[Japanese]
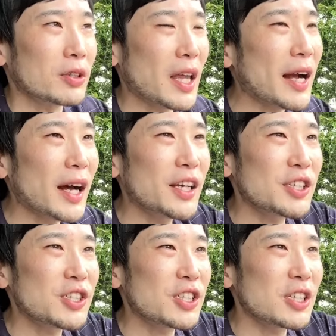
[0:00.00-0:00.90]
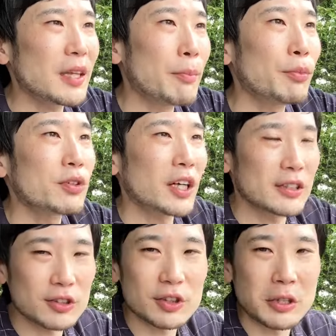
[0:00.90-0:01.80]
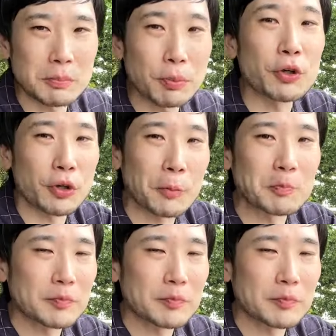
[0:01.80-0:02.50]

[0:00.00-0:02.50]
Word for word: 高い位置に展望台がついてるっぽいのよ。